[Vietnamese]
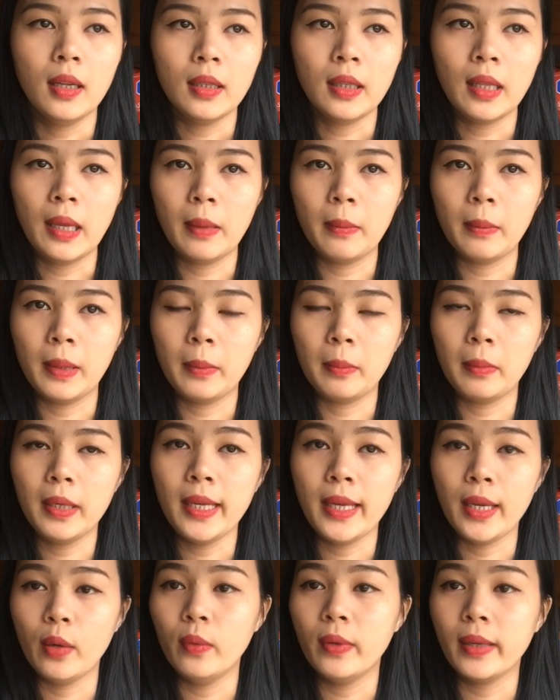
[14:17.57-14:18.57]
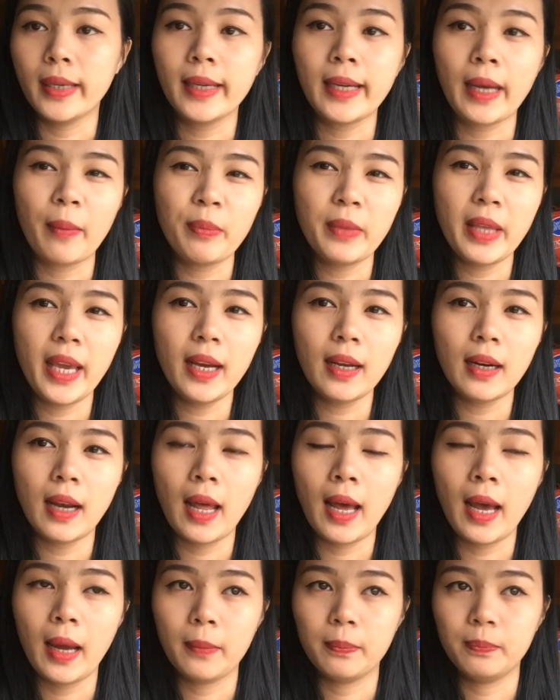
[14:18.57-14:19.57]
thì mình mới hiểu được cái cảm giác
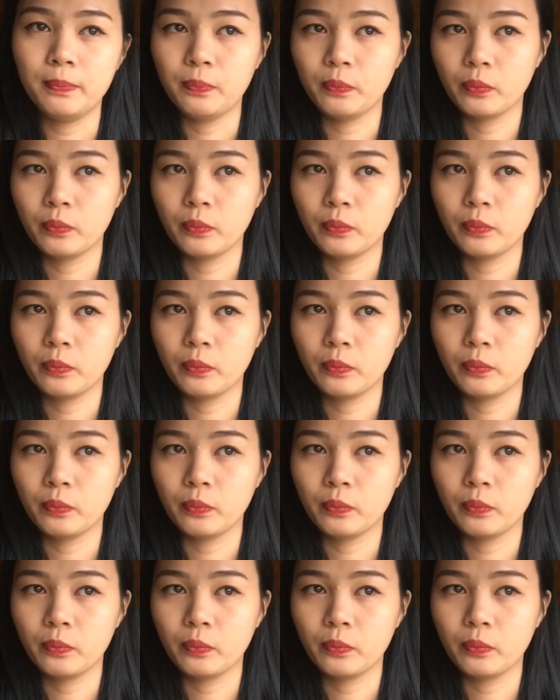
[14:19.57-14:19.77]
là